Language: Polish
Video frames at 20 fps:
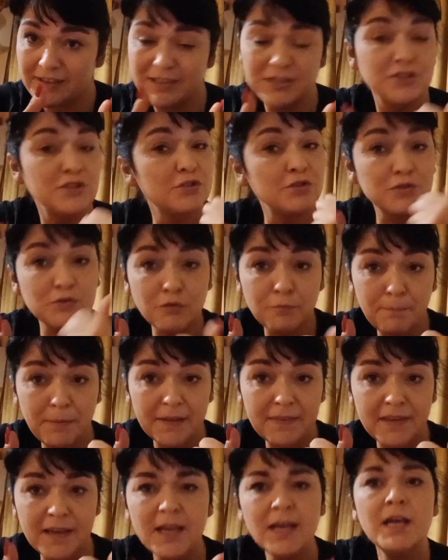Jeżeli ktoś tu
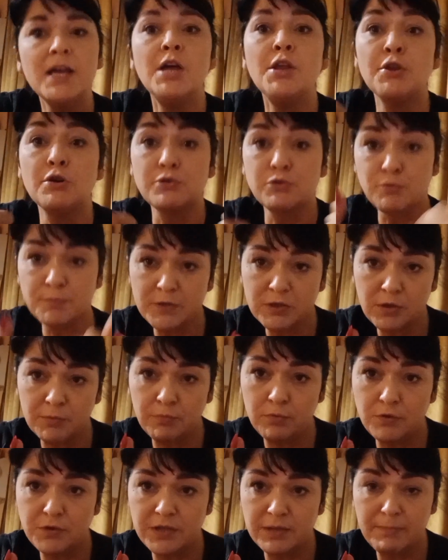wpadnie, to
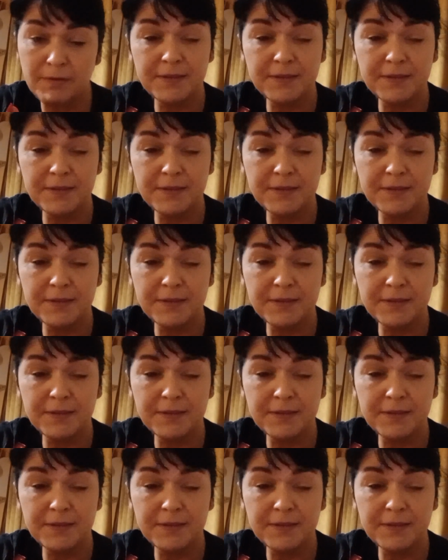subskrybujcie.